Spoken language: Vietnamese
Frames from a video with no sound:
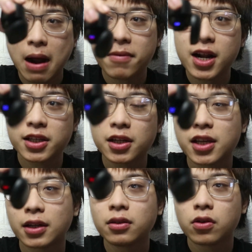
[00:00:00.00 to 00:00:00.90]
nó bám khá là chắc
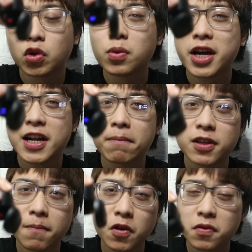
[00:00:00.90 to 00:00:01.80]
chắn nói chung là cái nam
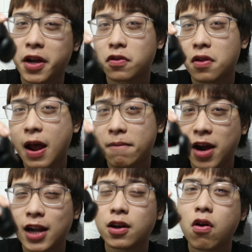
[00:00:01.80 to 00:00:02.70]
châm trong này nó làm
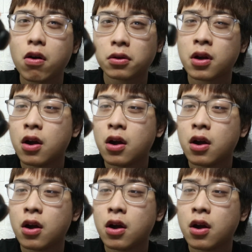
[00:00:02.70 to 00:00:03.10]
khá là ngon